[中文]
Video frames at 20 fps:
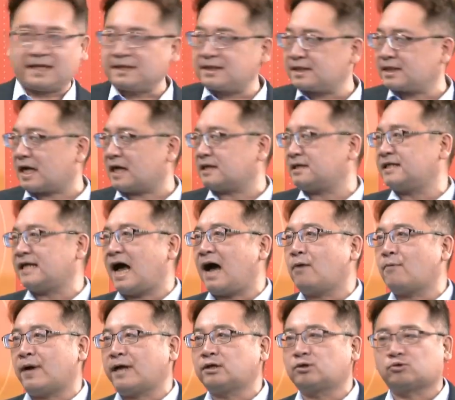以蒋
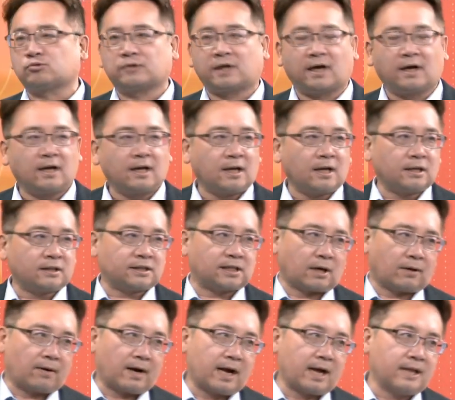家为主的
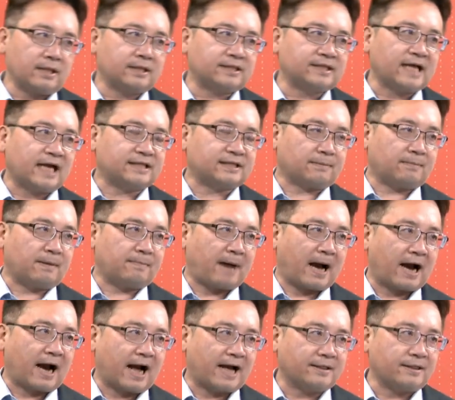蒋万安再怎么
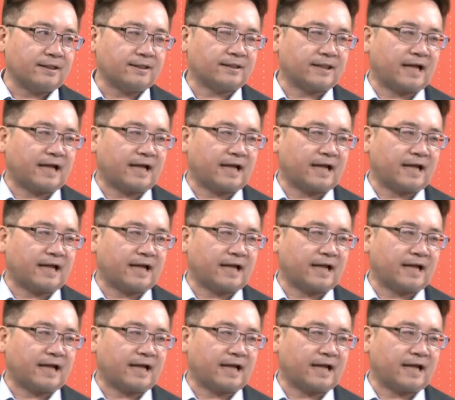蛮横，